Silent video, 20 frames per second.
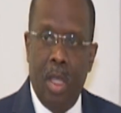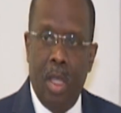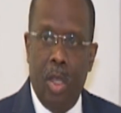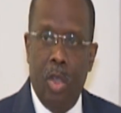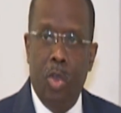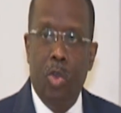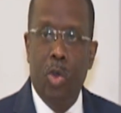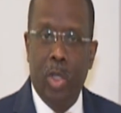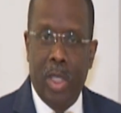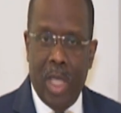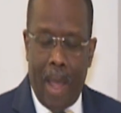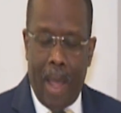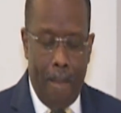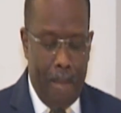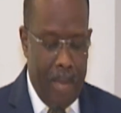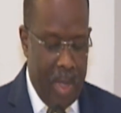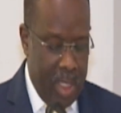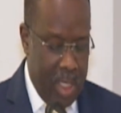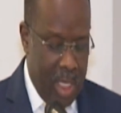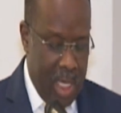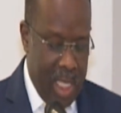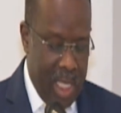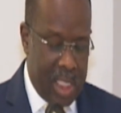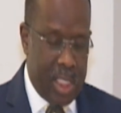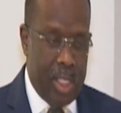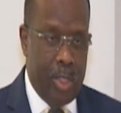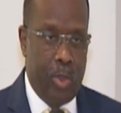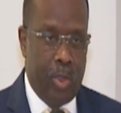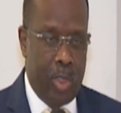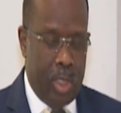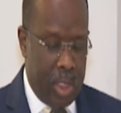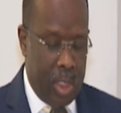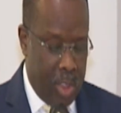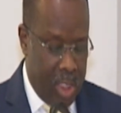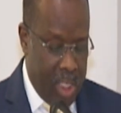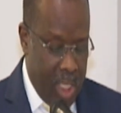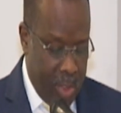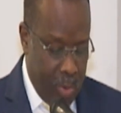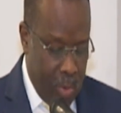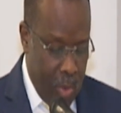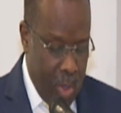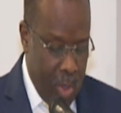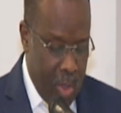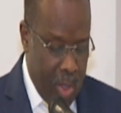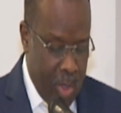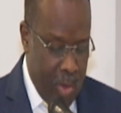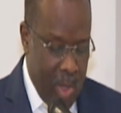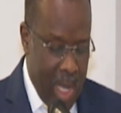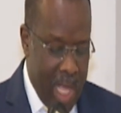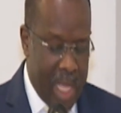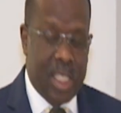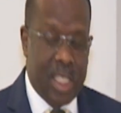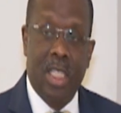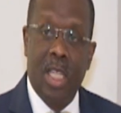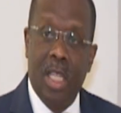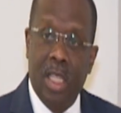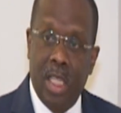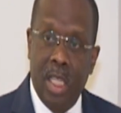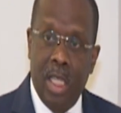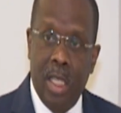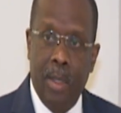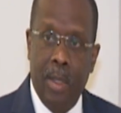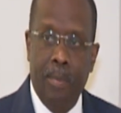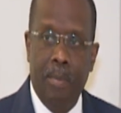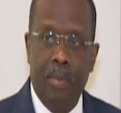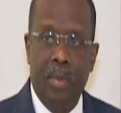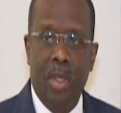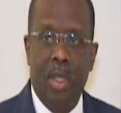notamment dans les secteurs de la santé,